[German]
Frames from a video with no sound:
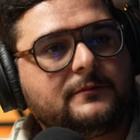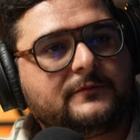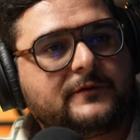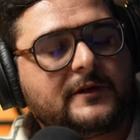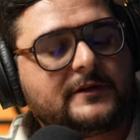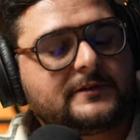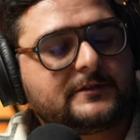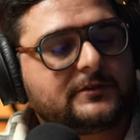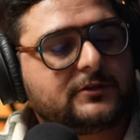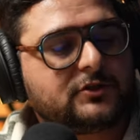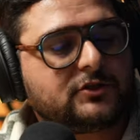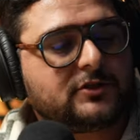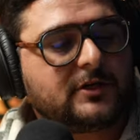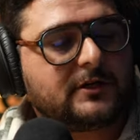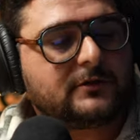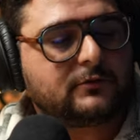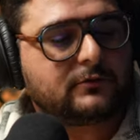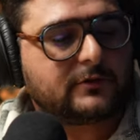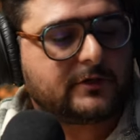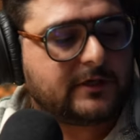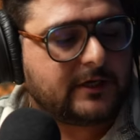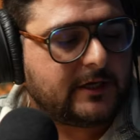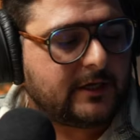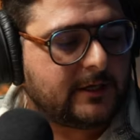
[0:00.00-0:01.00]
festgestellt,
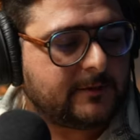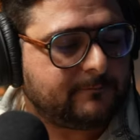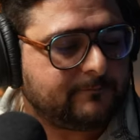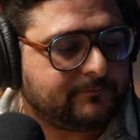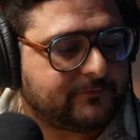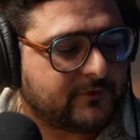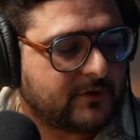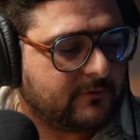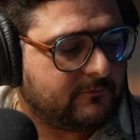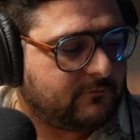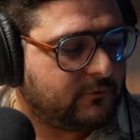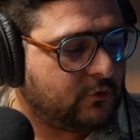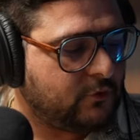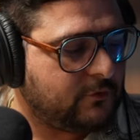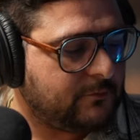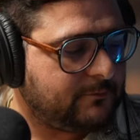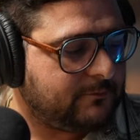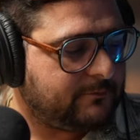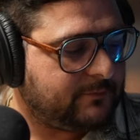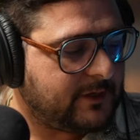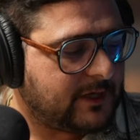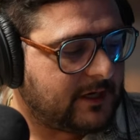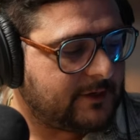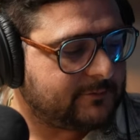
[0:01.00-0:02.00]
okay, wo
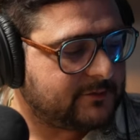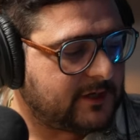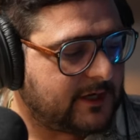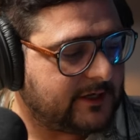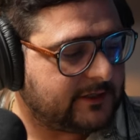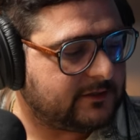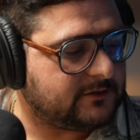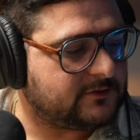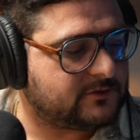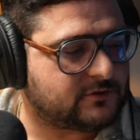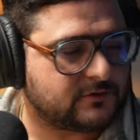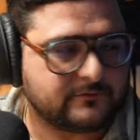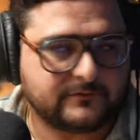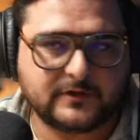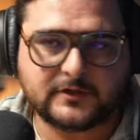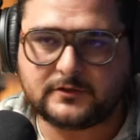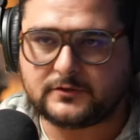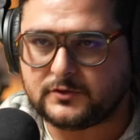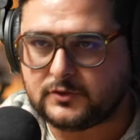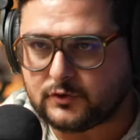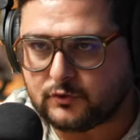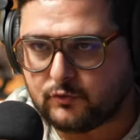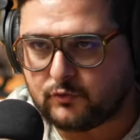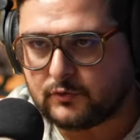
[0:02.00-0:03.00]
bleibt eigentlich zu
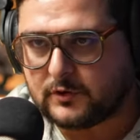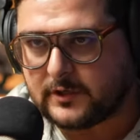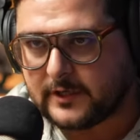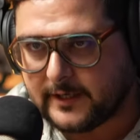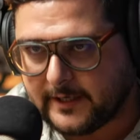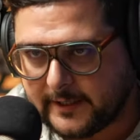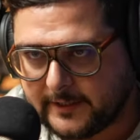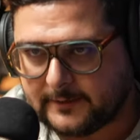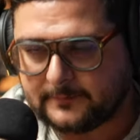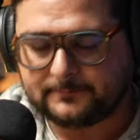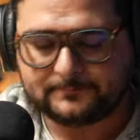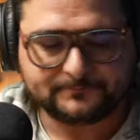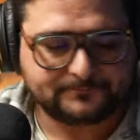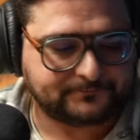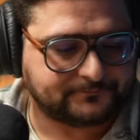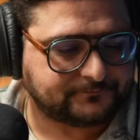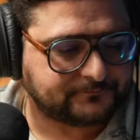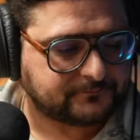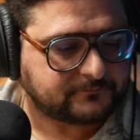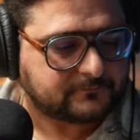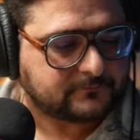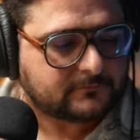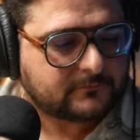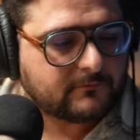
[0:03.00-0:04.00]
wenig Kohle hängen?
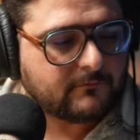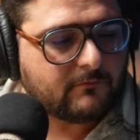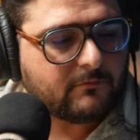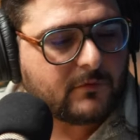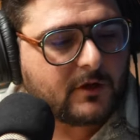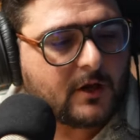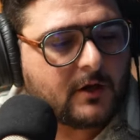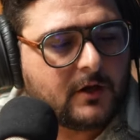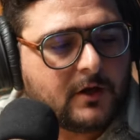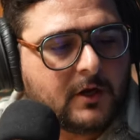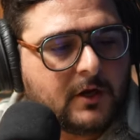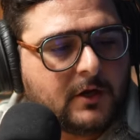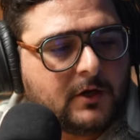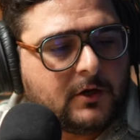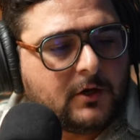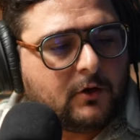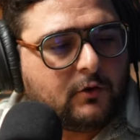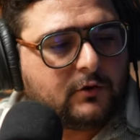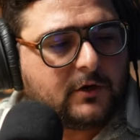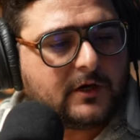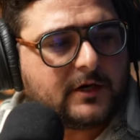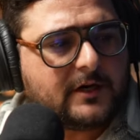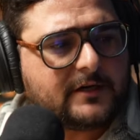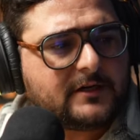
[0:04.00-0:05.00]

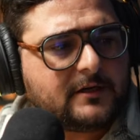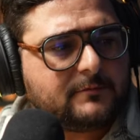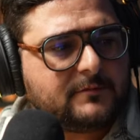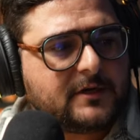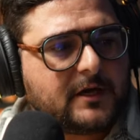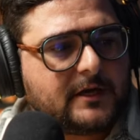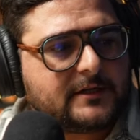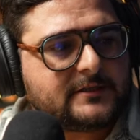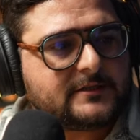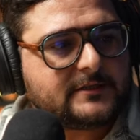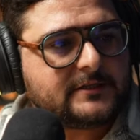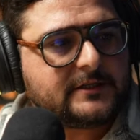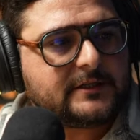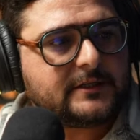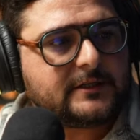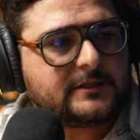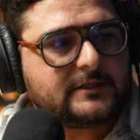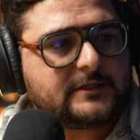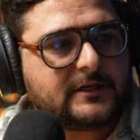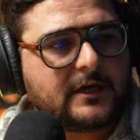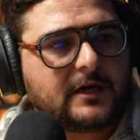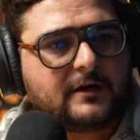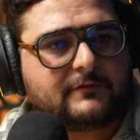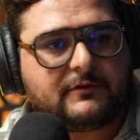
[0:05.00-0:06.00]
Und dann hat er mir
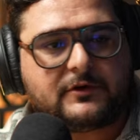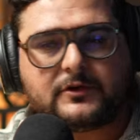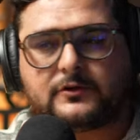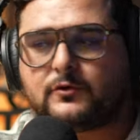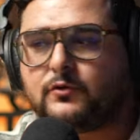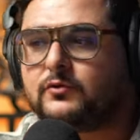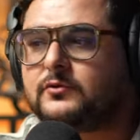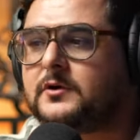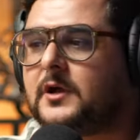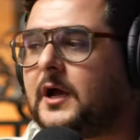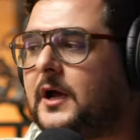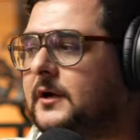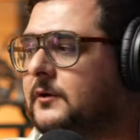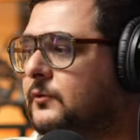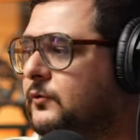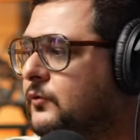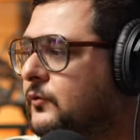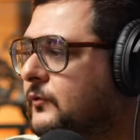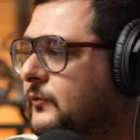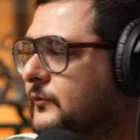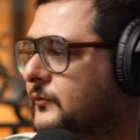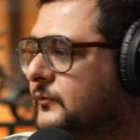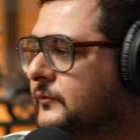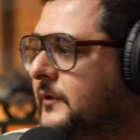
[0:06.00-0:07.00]
erzählt, ja, wenn ein Kunde
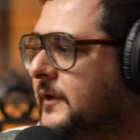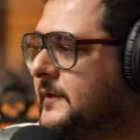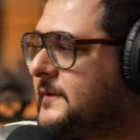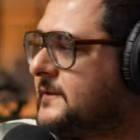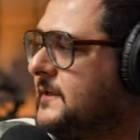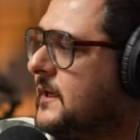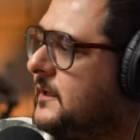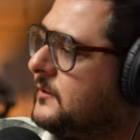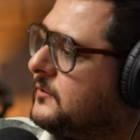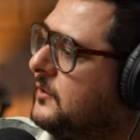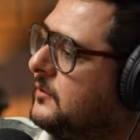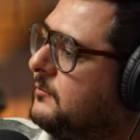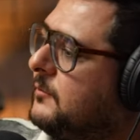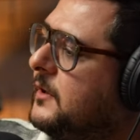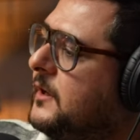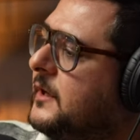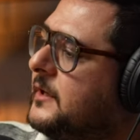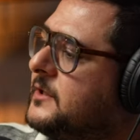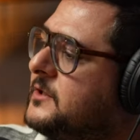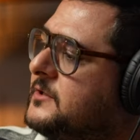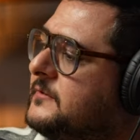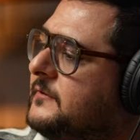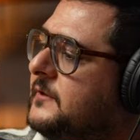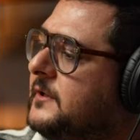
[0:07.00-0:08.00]
anruft und er sagt, hör
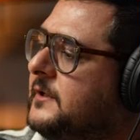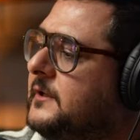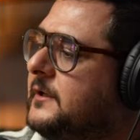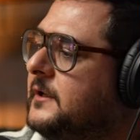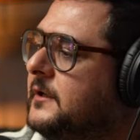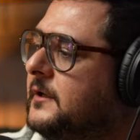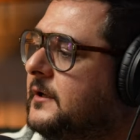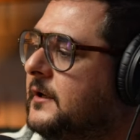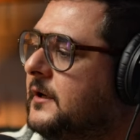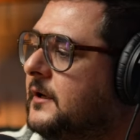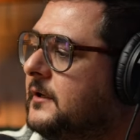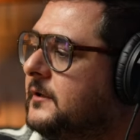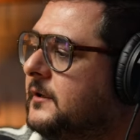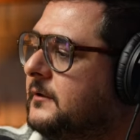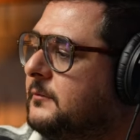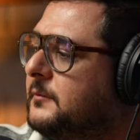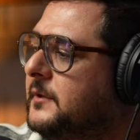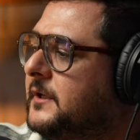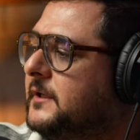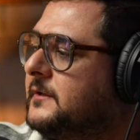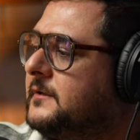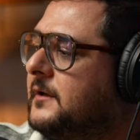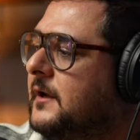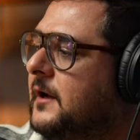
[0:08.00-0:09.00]
mal, ich will hier einen
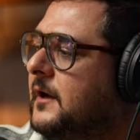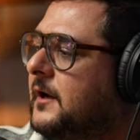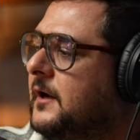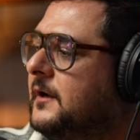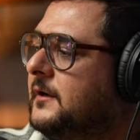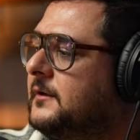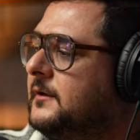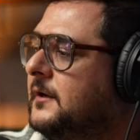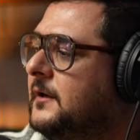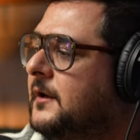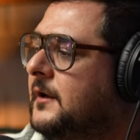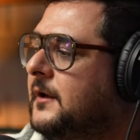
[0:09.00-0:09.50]
Meter